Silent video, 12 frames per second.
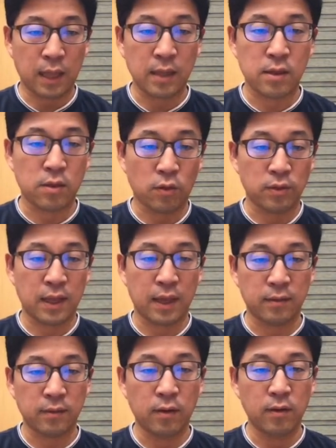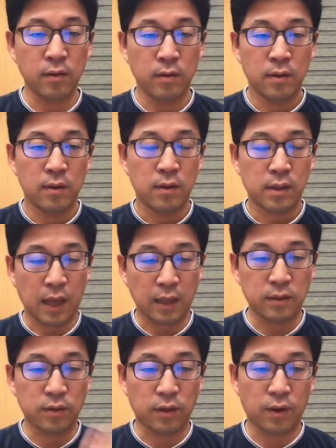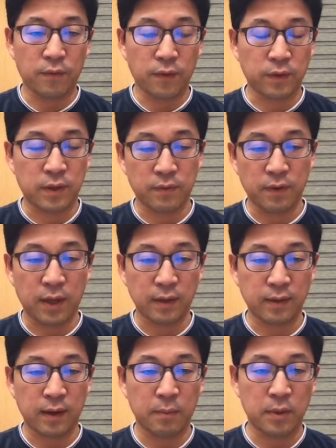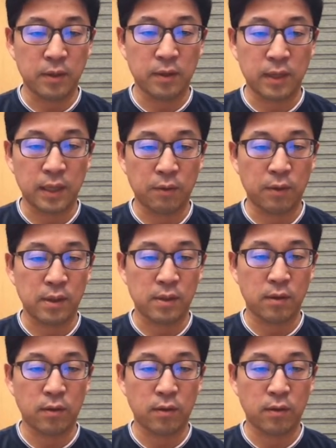다시 전개해서 안티데리버티브를 계산하면 이렇게 나오겠죠.